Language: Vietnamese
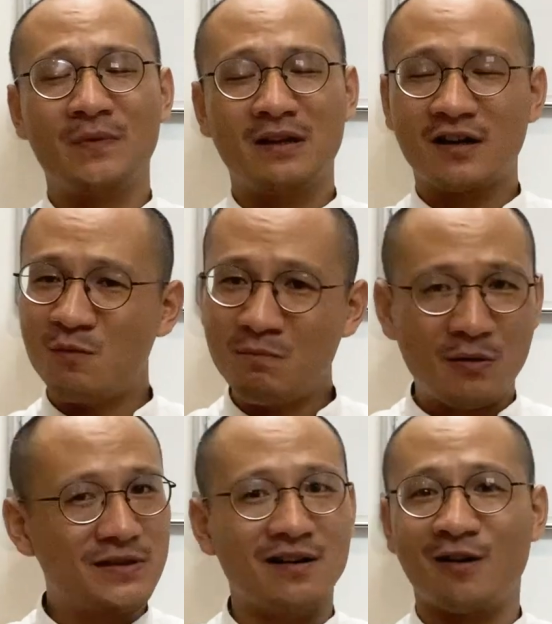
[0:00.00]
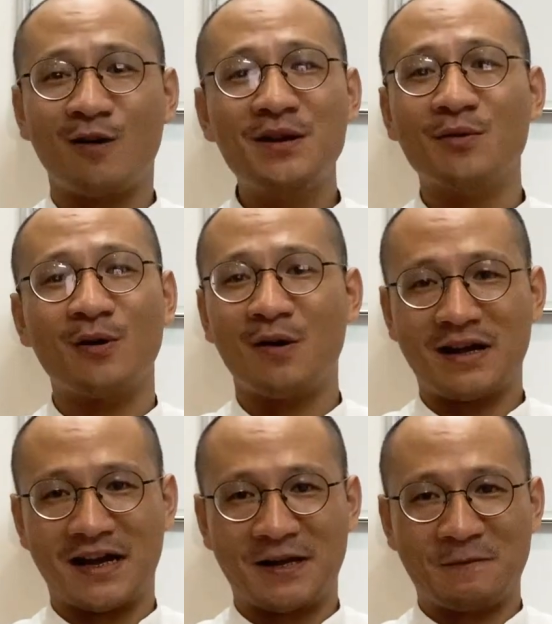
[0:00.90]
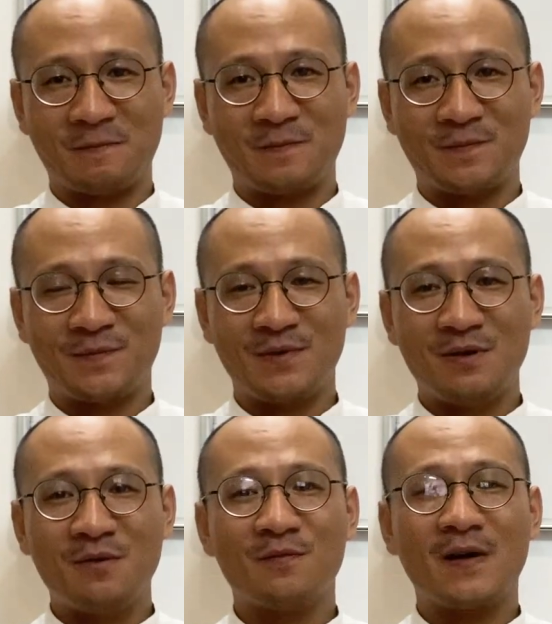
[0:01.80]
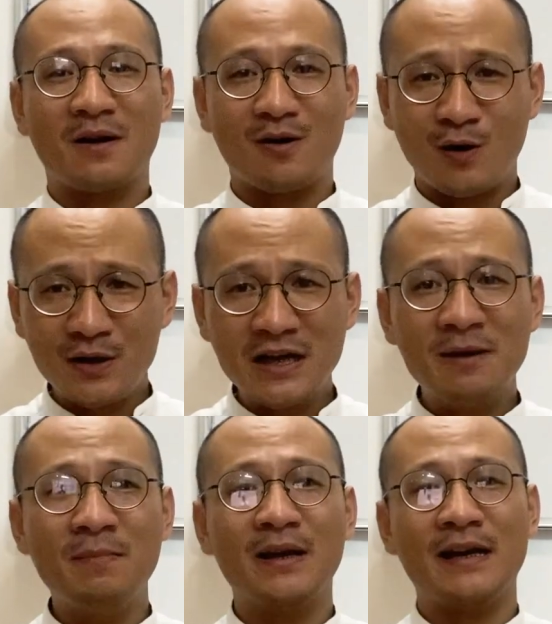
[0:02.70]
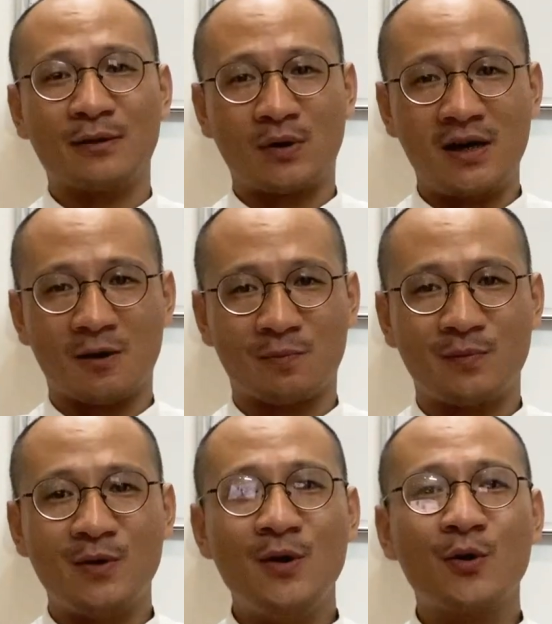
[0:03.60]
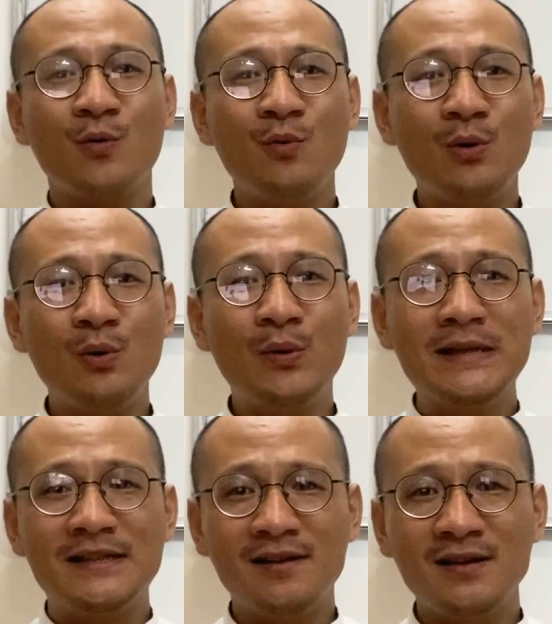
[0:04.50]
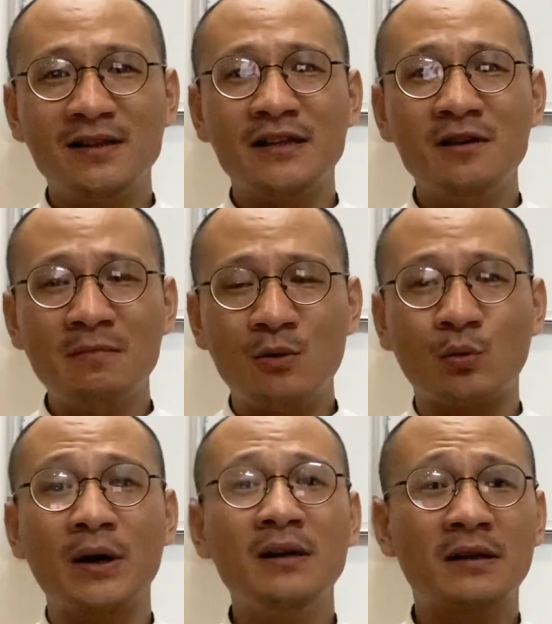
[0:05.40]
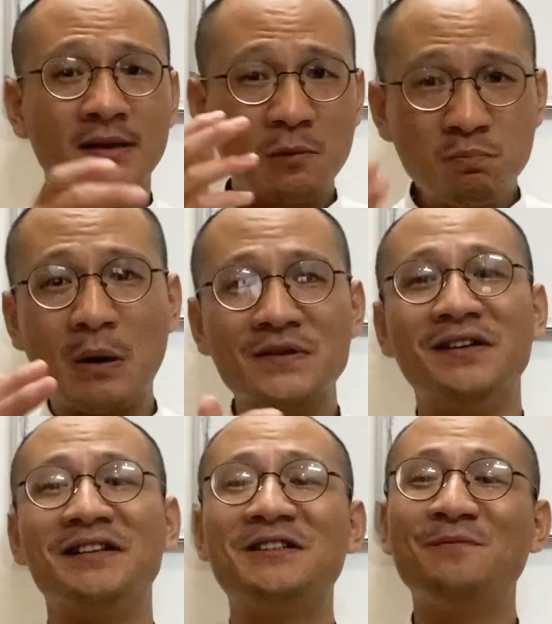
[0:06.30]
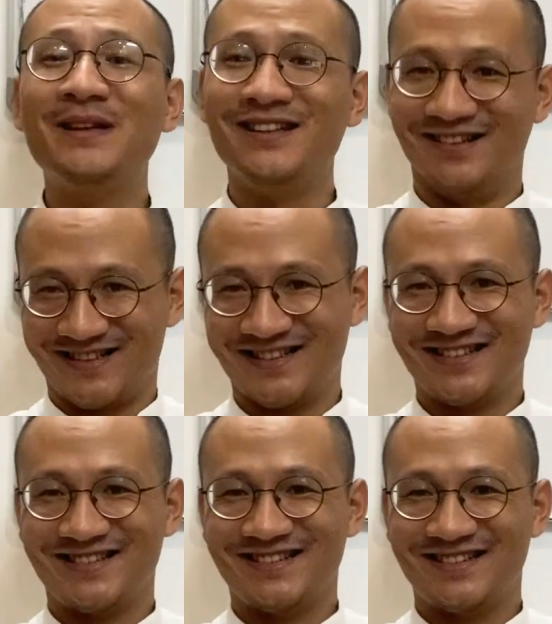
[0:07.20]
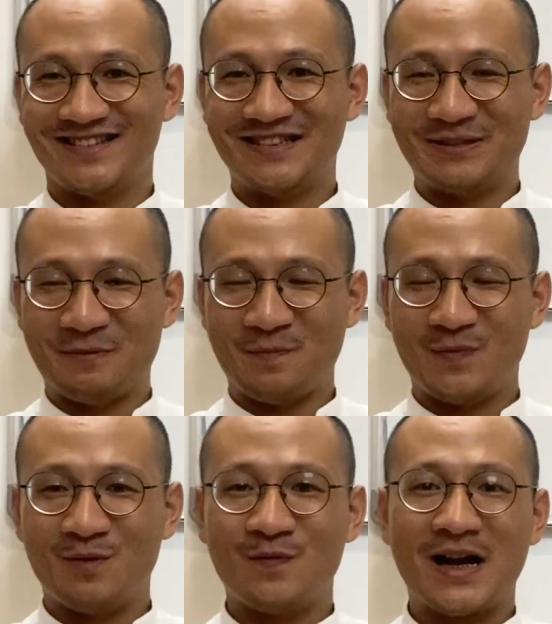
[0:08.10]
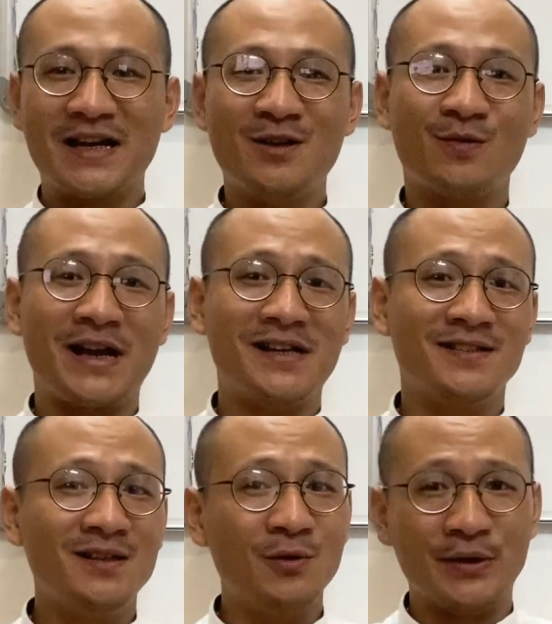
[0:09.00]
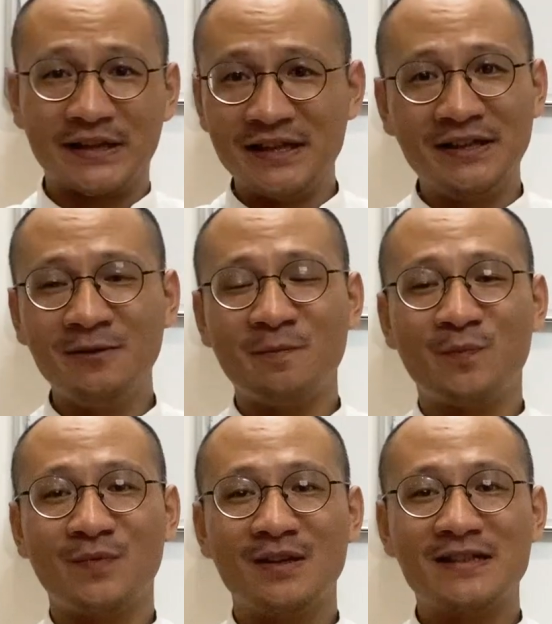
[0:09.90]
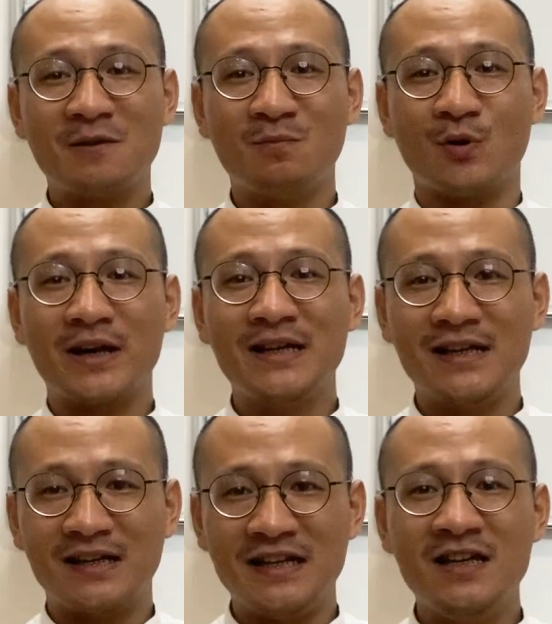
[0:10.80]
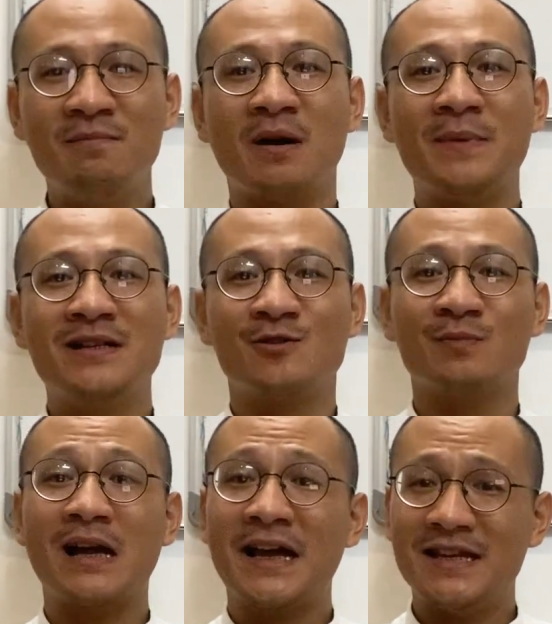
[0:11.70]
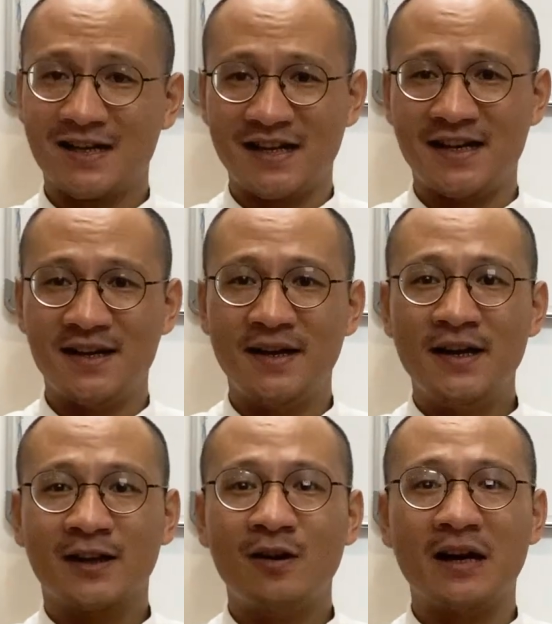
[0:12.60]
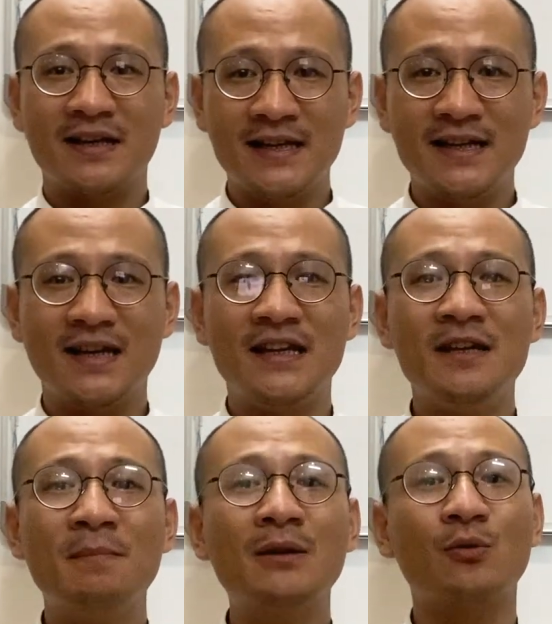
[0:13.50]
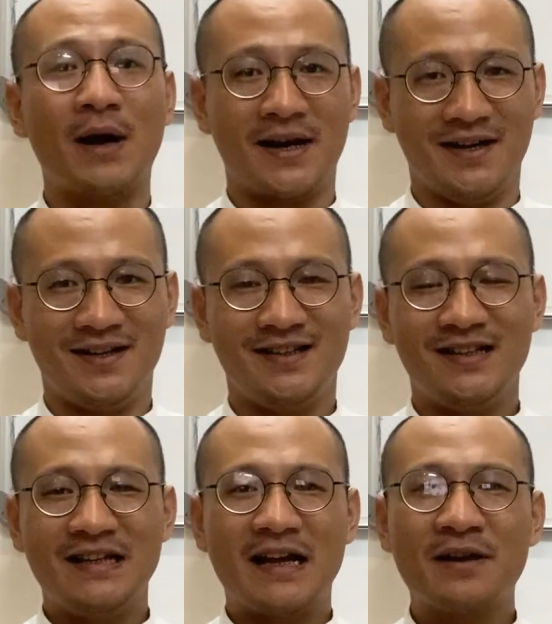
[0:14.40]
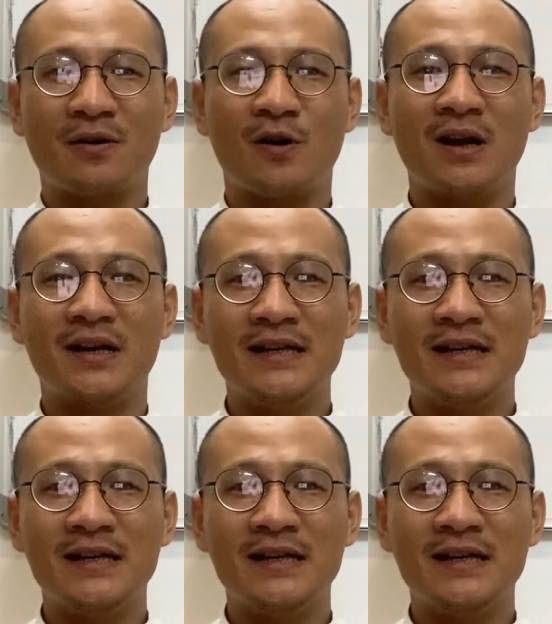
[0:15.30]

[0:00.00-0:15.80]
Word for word: Không bao giờ có điều đó cả. Và có những cái mệnh đề toán học cũng luôn luôn chứa đựng những mâu thuẫn không bao giờ chứng minh được. Và cái điều này thì rất nổi tiếng trong một cái định lý mà bây giờ chúng ta hay nhắc đến, đó là định lý bất toàn, hay còn gọi là